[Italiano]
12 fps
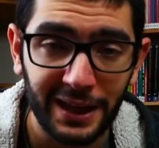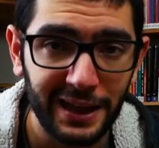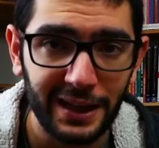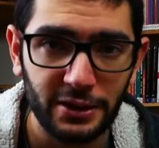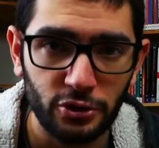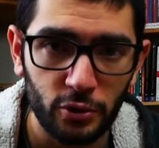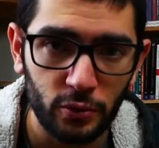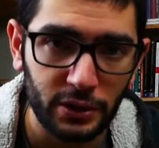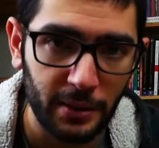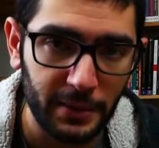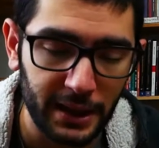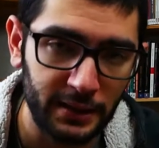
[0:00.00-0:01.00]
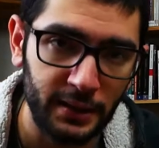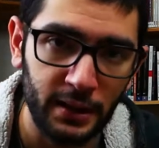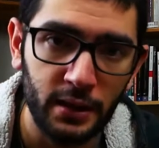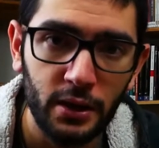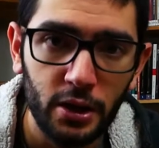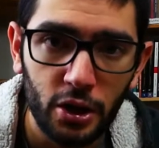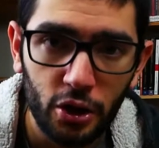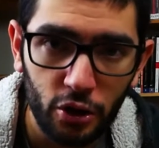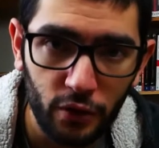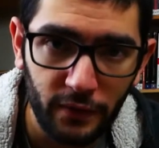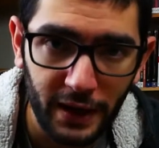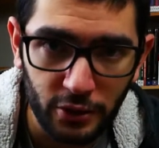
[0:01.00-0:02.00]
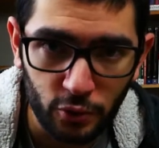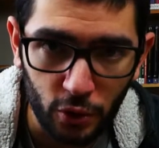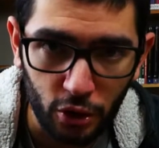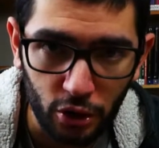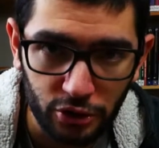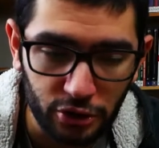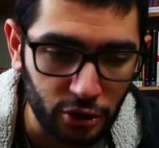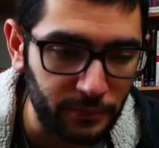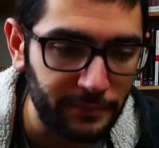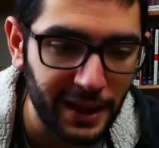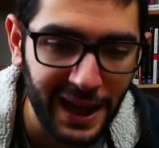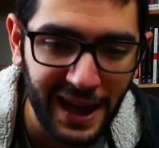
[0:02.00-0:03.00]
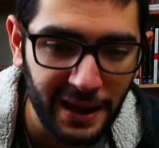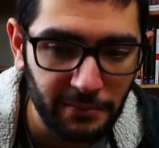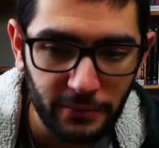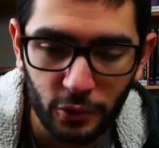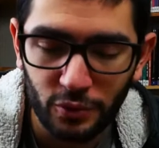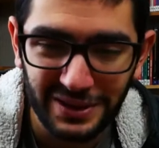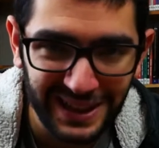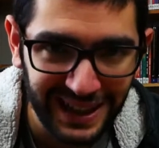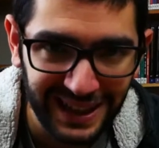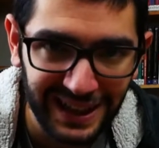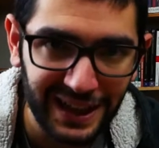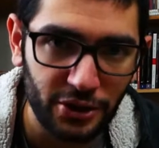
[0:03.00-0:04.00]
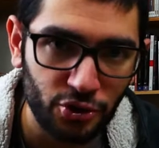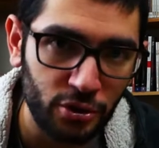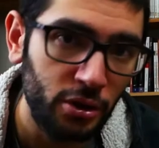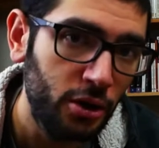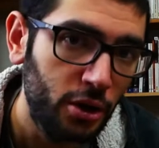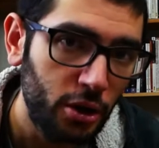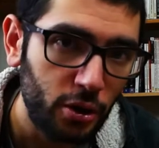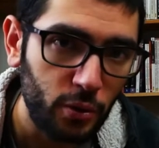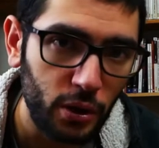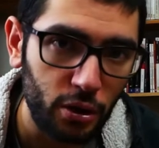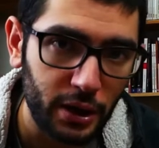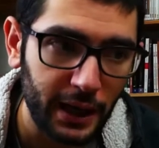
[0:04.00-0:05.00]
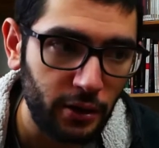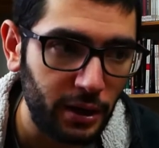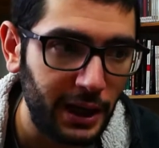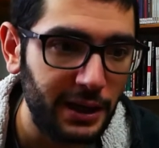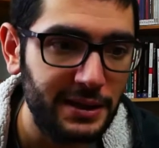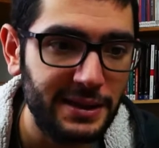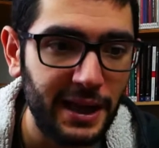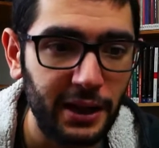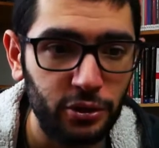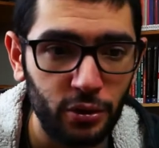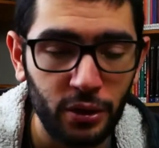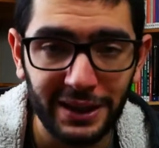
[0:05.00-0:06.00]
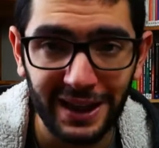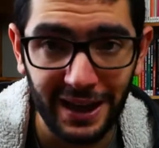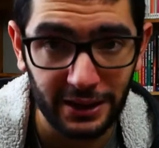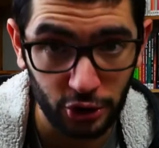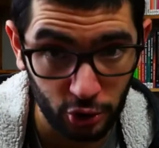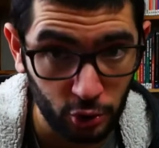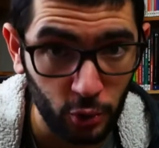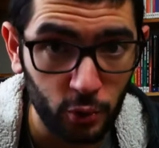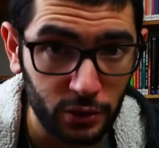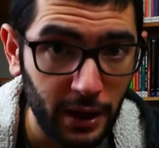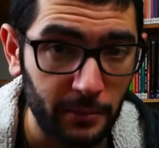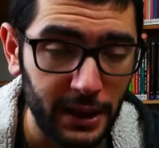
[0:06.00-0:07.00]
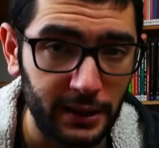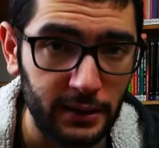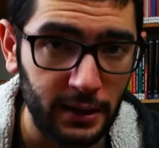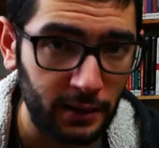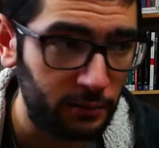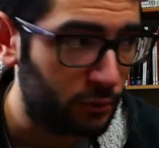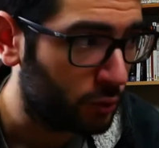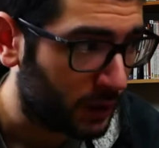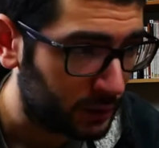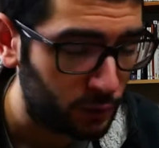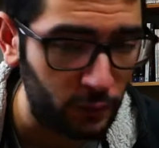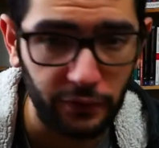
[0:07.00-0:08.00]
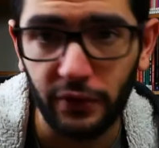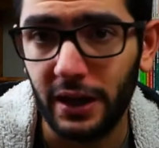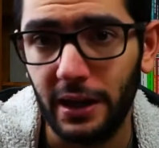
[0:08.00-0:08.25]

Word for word: che assolutamente non vale il suo costo. È un sacrilegio quello che hanno realizzato ed è assolutamente una truffa,